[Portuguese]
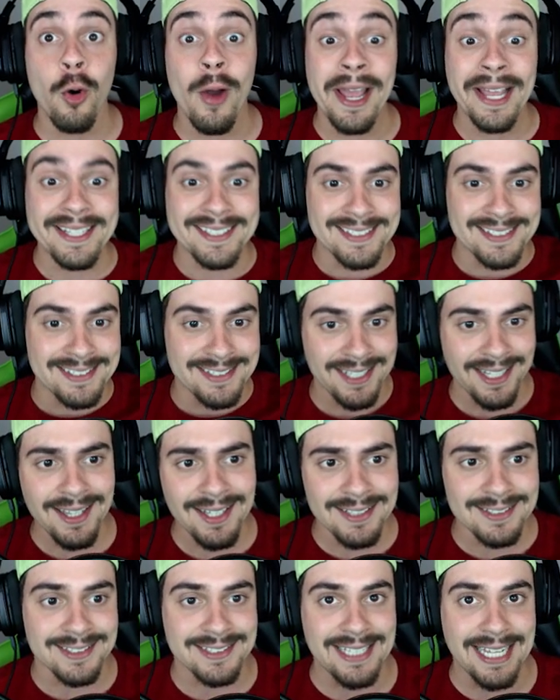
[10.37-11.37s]

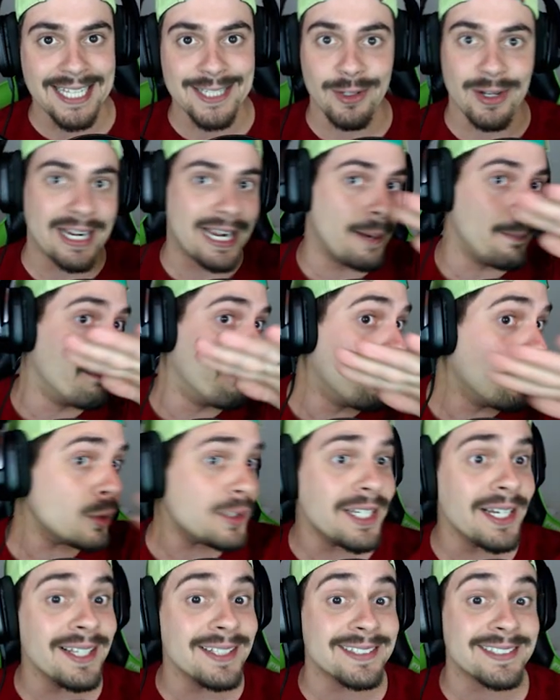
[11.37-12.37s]
recém-lançado, acabou
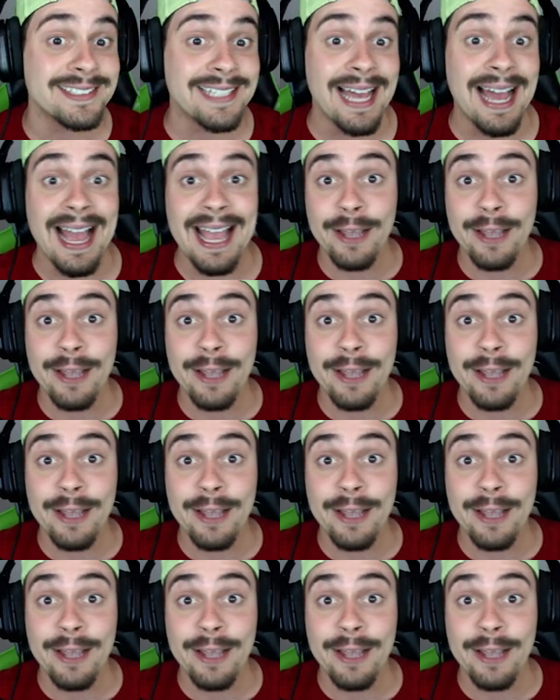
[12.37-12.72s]
de lançar,